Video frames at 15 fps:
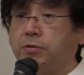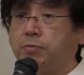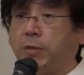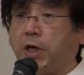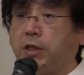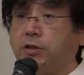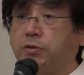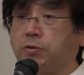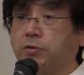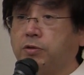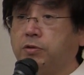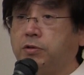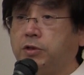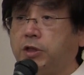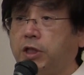まあ、依存
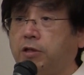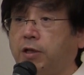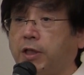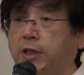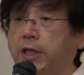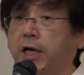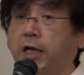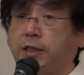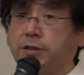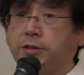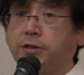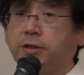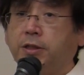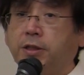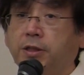性というのは出ないで
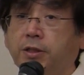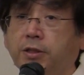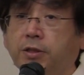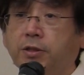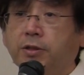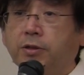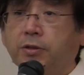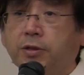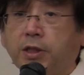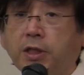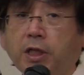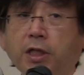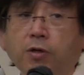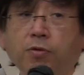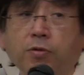すで
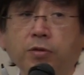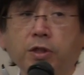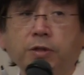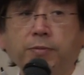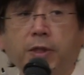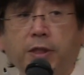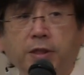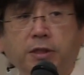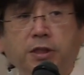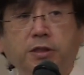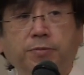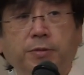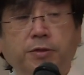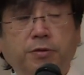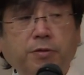ただここで今、ね、
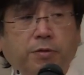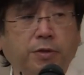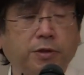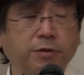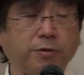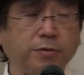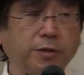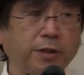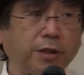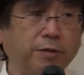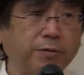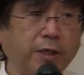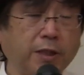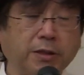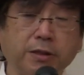説明するときに依存性とい
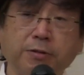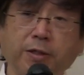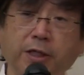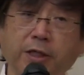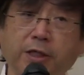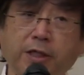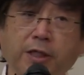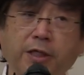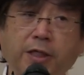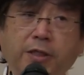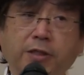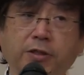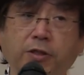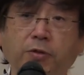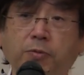う2つに分けなきゃいけない
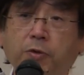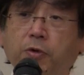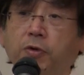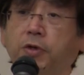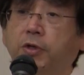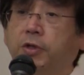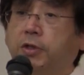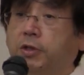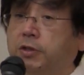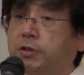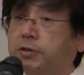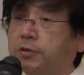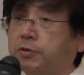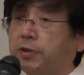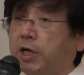んですけども
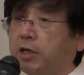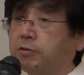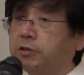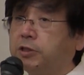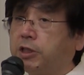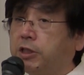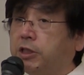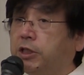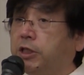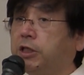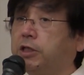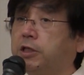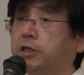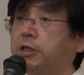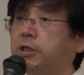その薬理的
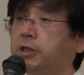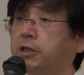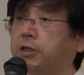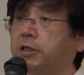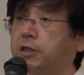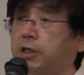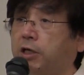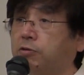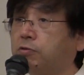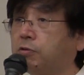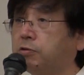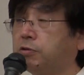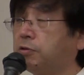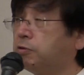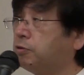に
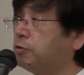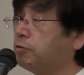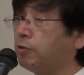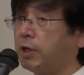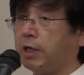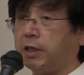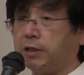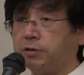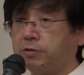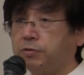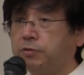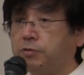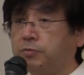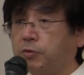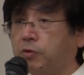アルコール依存症とか
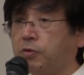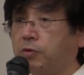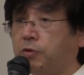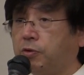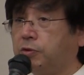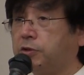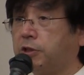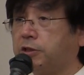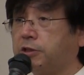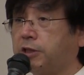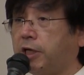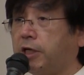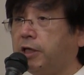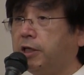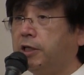そういうもののようにです
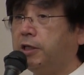ね、